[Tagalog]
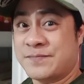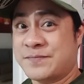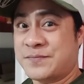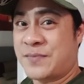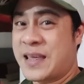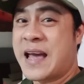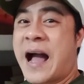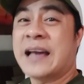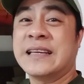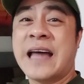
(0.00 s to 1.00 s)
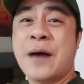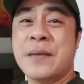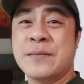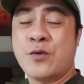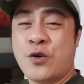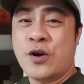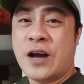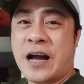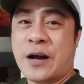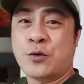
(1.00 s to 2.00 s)
Mm. Ang idamay
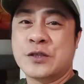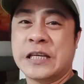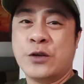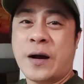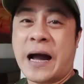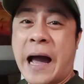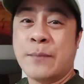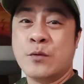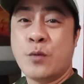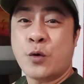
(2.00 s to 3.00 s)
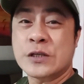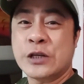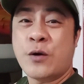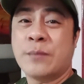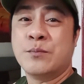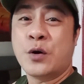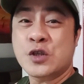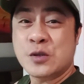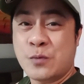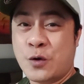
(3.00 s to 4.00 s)
mo, kung sino ang amo mo, kung sino ang
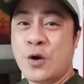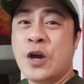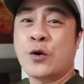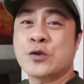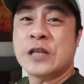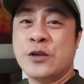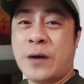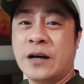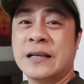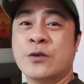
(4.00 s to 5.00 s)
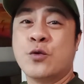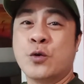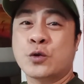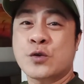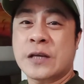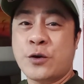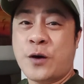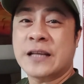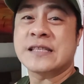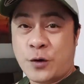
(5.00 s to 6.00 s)
boss mo, kung sino ang nag-uutos
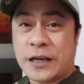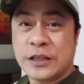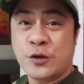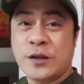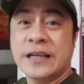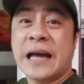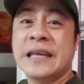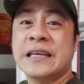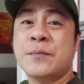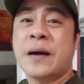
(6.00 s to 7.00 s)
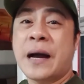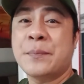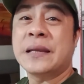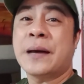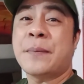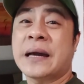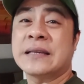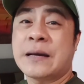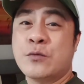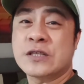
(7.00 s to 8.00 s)
sa'yo, at kung kanino nang galing yung mga
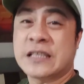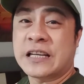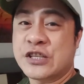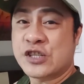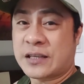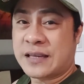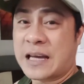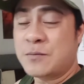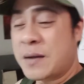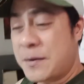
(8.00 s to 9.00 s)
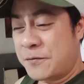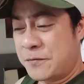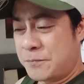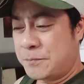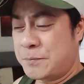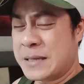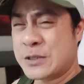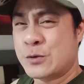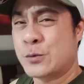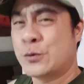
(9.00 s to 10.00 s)
pinapakita mong screenshot at mga
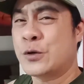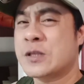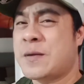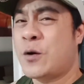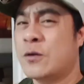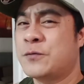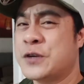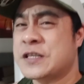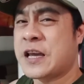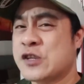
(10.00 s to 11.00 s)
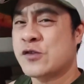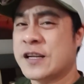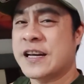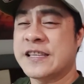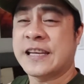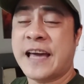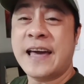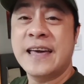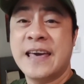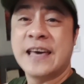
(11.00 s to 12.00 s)
pictures, mga conversation na ganyan,
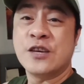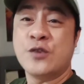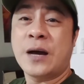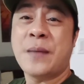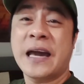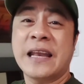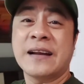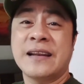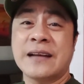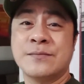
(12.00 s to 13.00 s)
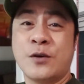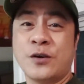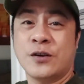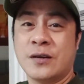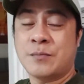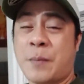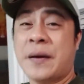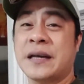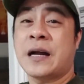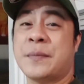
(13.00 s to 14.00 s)
ha? Yun ang mga ilaglag mo.
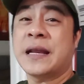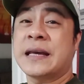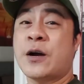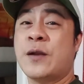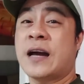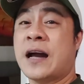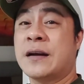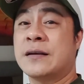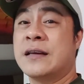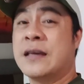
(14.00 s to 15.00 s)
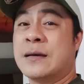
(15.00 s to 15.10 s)
Papayag ka ba na ikaw lang ang